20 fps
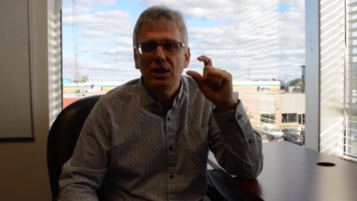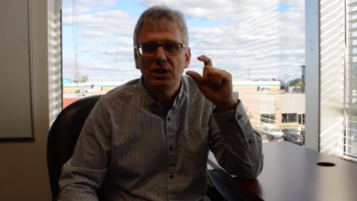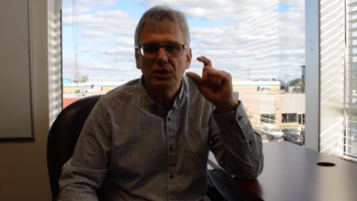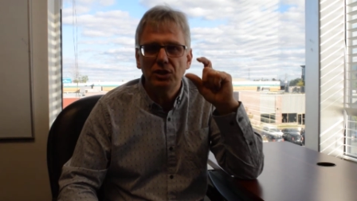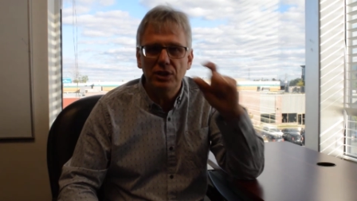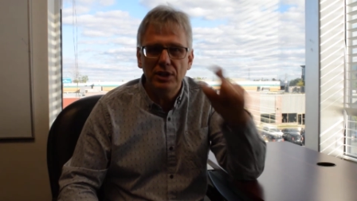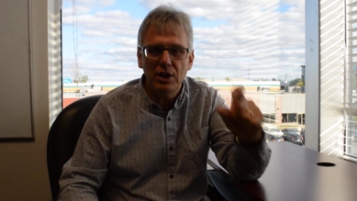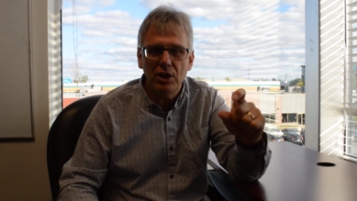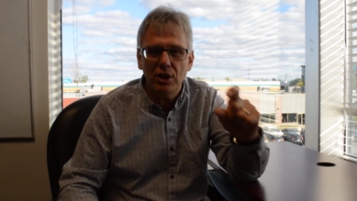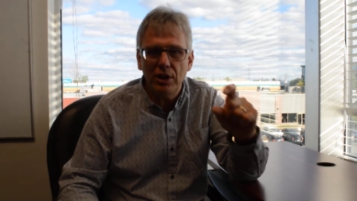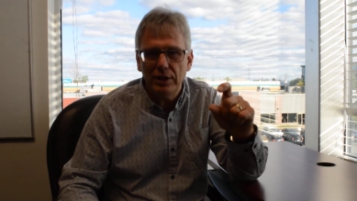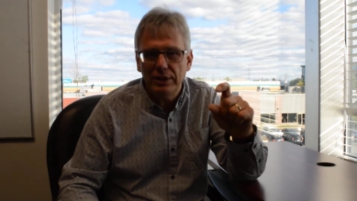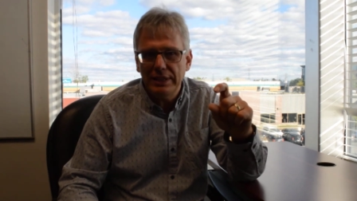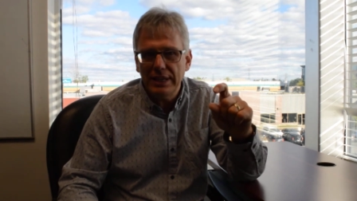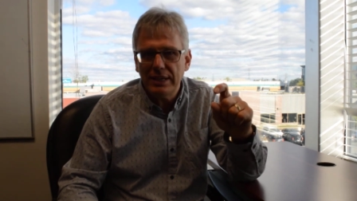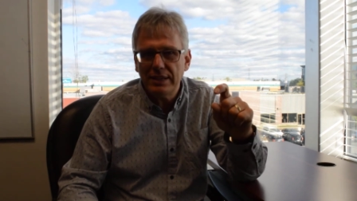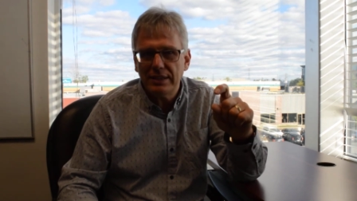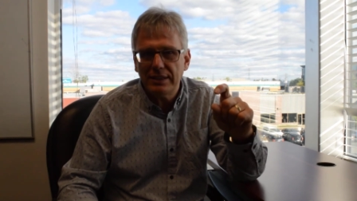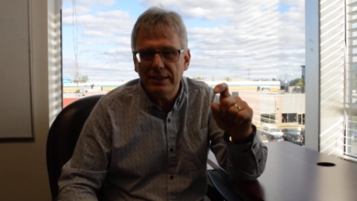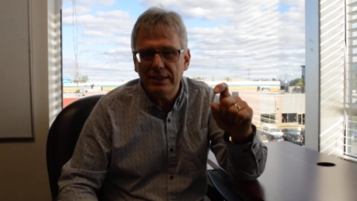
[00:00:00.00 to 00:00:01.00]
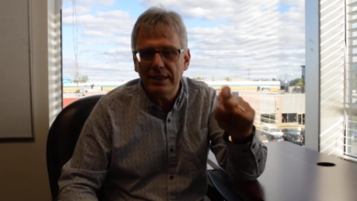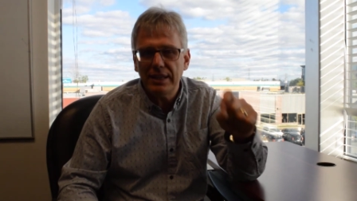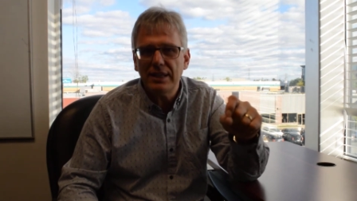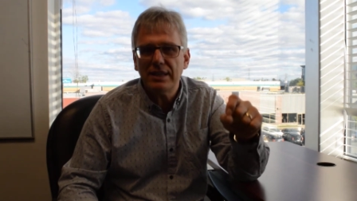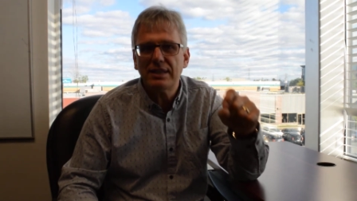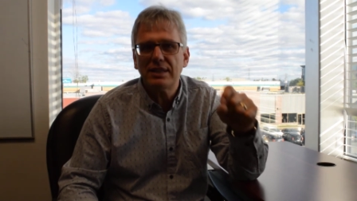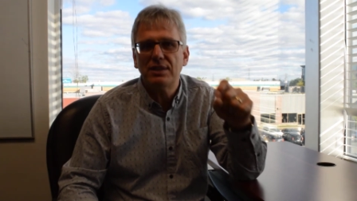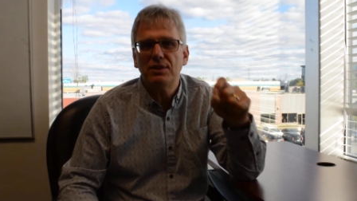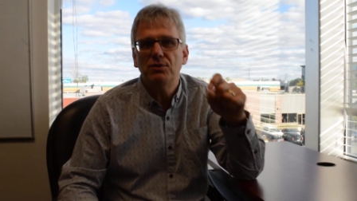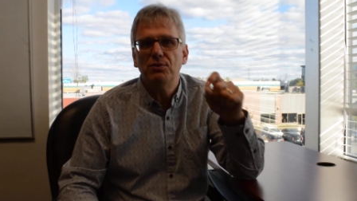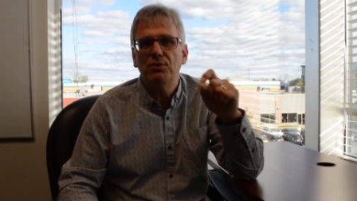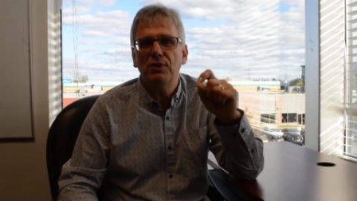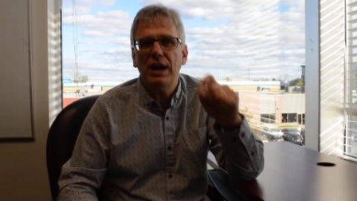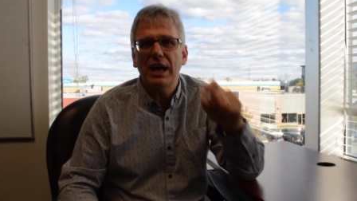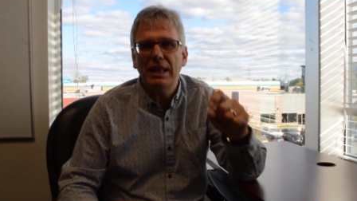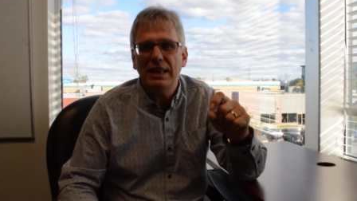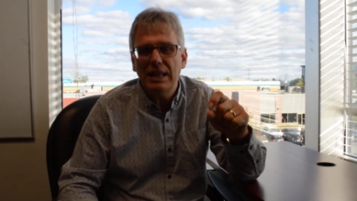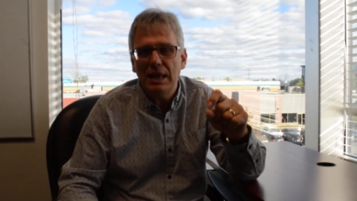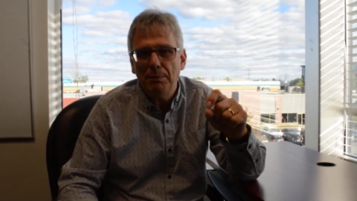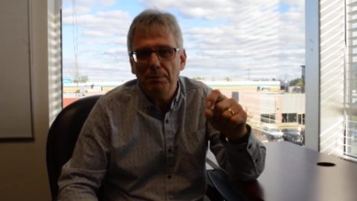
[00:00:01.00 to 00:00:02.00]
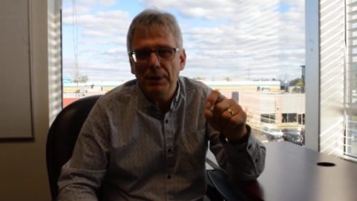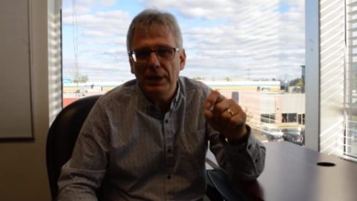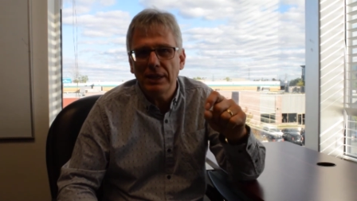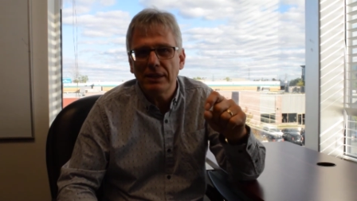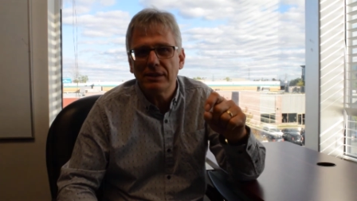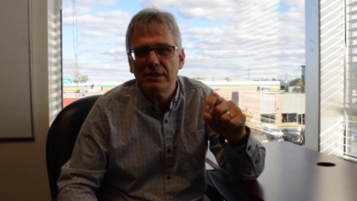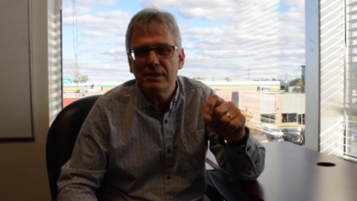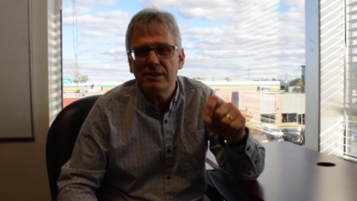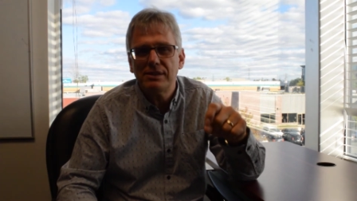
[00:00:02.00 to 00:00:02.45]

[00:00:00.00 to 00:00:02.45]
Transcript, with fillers: d'équité qui valent la peine.